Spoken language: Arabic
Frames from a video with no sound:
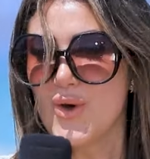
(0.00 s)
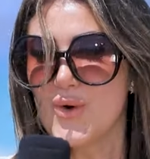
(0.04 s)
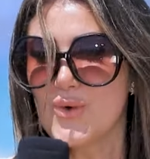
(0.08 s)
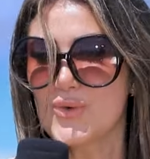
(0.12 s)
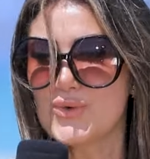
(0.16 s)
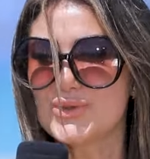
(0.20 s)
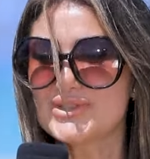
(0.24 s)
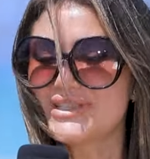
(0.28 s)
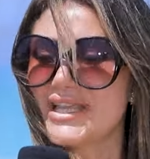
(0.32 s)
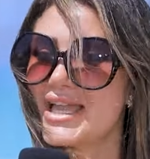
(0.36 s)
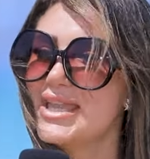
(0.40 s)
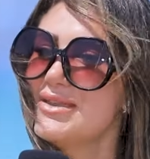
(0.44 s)

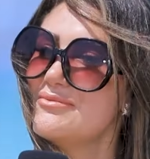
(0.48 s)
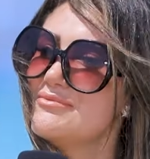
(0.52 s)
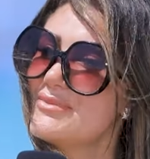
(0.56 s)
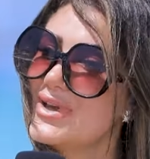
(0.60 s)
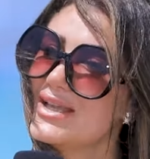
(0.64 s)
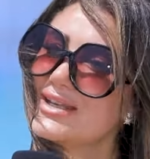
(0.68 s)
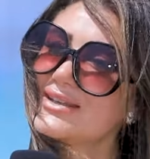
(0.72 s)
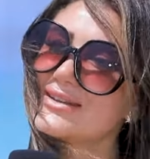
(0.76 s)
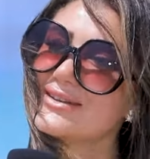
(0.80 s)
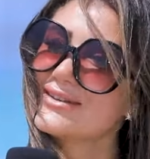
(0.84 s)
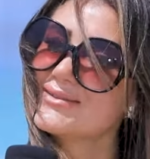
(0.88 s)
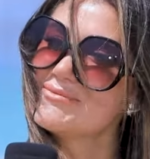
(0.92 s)

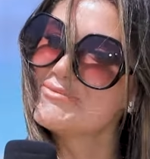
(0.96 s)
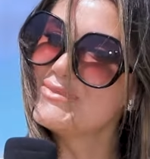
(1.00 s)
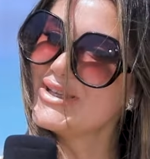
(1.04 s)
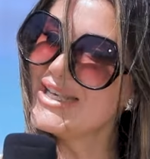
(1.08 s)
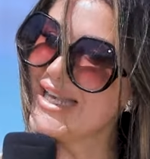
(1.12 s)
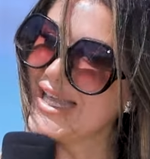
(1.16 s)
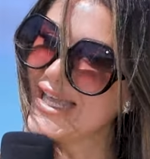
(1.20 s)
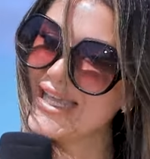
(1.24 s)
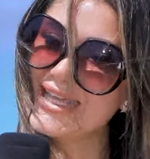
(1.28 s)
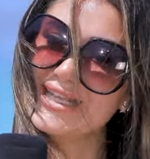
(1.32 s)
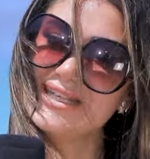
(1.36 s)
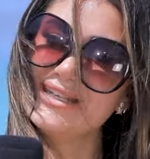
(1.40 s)
ودايما
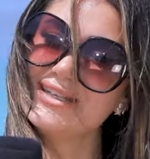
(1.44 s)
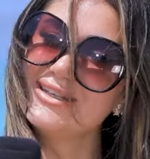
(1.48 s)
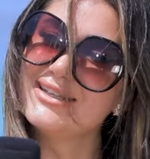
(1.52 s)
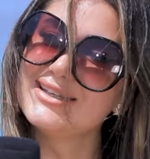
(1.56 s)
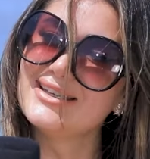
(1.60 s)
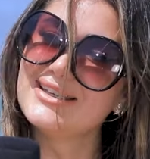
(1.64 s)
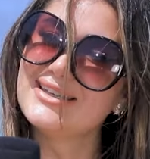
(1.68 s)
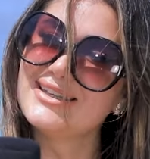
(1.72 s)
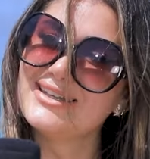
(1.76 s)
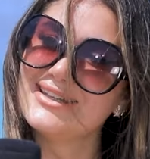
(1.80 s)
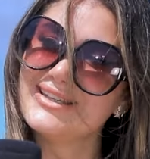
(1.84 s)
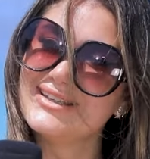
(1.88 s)

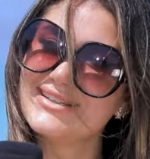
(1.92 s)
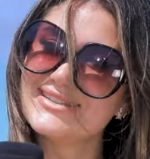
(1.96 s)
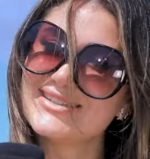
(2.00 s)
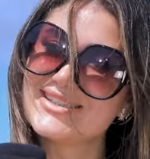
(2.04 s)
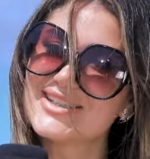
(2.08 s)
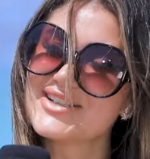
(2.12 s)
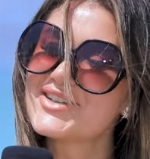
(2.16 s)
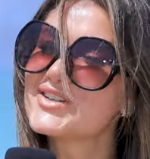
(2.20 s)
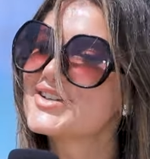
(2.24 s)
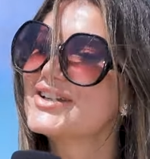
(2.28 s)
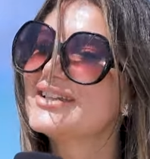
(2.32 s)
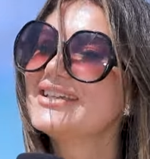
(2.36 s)
بنحن
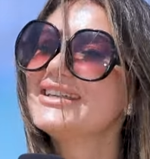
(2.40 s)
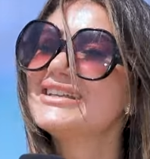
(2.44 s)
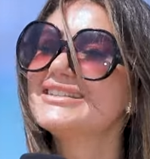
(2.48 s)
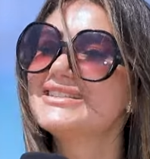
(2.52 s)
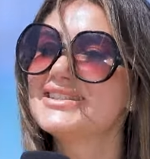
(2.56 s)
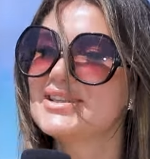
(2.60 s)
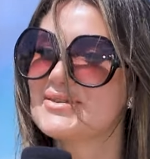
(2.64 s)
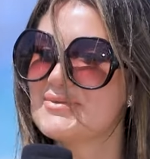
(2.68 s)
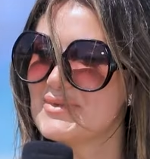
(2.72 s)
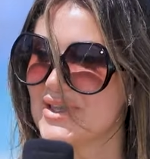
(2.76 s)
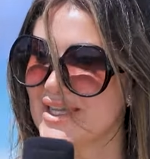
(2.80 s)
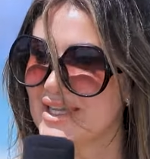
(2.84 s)
الذكريات
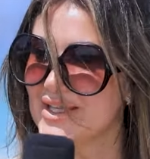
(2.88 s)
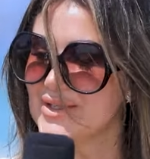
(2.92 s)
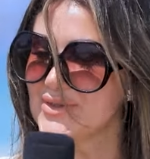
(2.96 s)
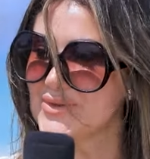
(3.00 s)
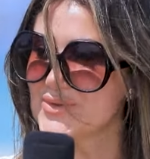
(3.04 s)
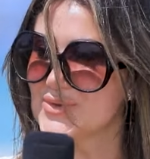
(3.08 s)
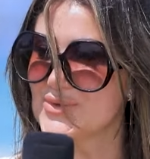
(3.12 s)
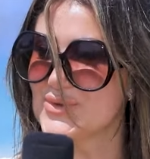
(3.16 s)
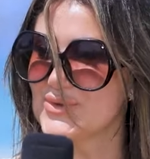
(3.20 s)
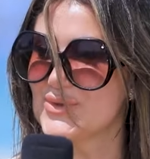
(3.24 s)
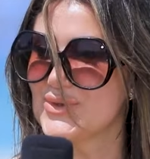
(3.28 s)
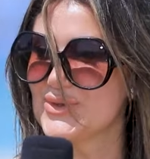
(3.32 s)
زمان
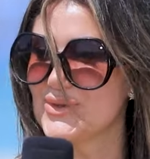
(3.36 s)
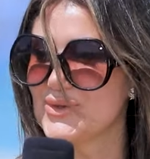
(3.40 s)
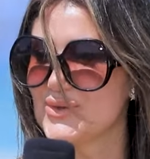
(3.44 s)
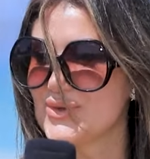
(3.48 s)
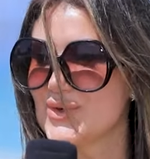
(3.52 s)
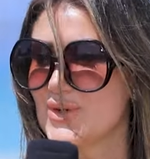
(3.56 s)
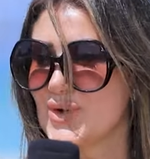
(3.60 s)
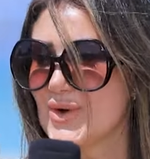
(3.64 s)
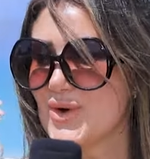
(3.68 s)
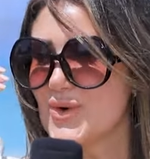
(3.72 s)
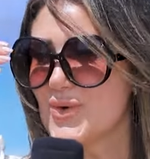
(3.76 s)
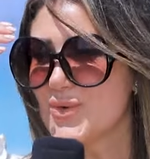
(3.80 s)
و...
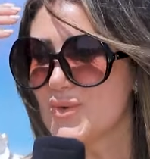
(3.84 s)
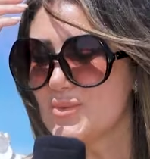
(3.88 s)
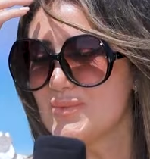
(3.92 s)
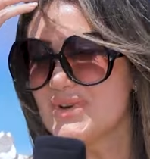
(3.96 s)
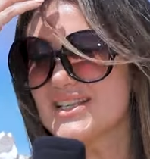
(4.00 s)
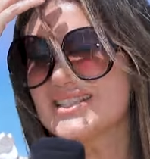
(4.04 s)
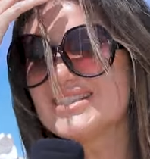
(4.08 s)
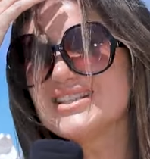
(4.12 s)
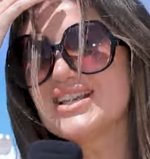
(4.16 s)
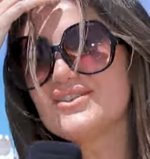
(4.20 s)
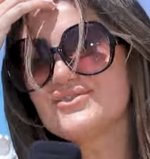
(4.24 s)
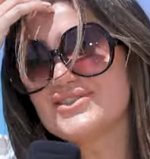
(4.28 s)

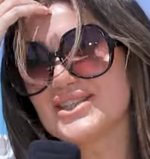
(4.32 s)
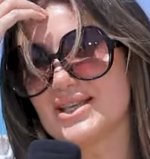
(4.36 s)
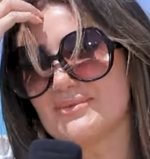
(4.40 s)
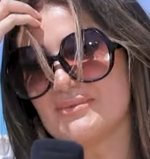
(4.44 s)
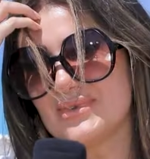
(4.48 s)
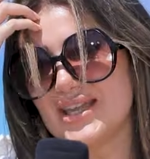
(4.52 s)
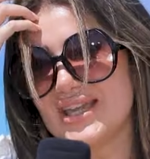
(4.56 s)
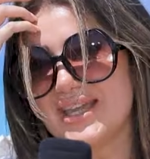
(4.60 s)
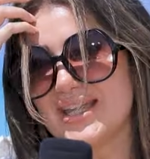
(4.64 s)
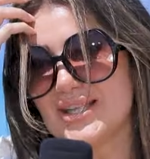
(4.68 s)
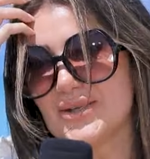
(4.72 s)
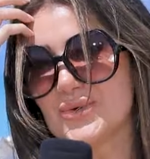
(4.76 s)
ومصيف
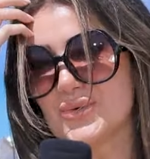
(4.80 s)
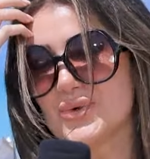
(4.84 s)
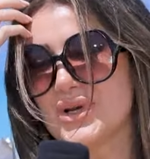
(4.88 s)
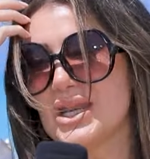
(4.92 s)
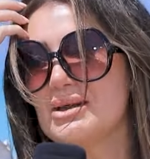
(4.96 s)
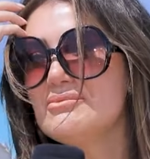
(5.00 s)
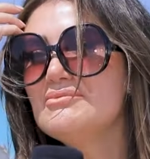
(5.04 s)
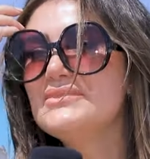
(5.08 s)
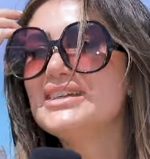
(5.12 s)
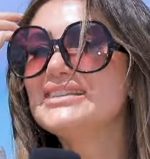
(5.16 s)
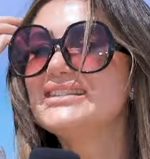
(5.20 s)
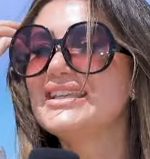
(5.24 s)
زمان
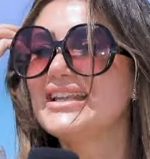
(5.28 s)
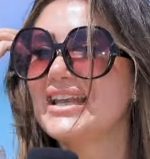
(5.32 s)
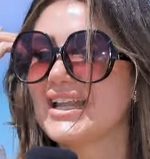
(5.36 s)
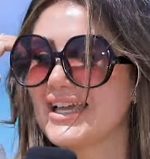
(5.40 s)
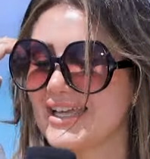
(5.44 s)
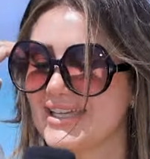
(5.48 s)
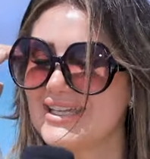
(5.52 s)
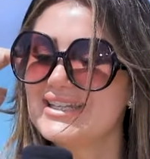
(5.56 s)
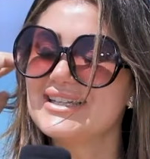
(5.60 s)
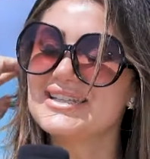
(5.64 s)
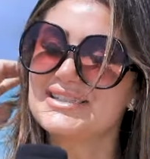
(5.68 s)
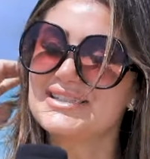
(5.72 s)
ولمه العيله